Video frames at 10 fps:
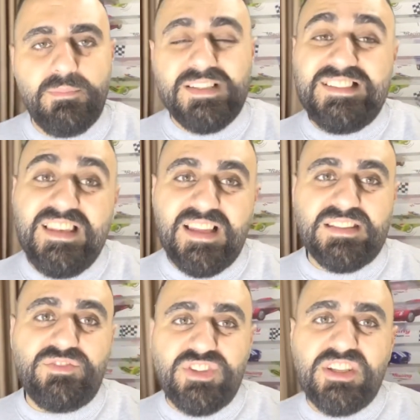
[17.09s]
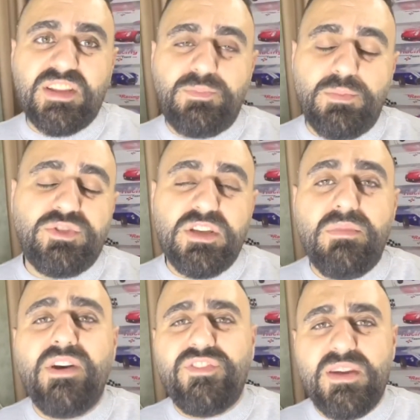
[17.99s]
بس للاسف شركه ببجي
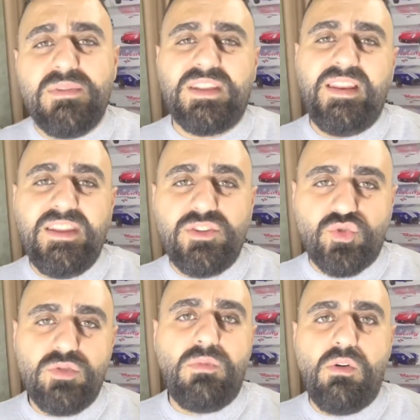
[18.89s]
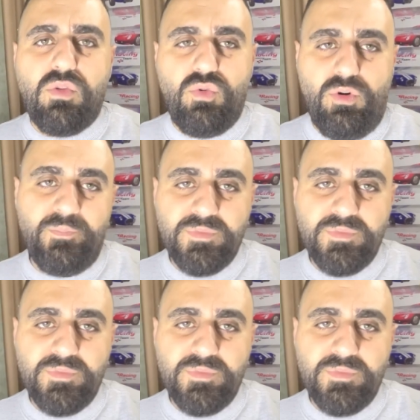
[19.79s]
ما فهمت علي شو الموضوع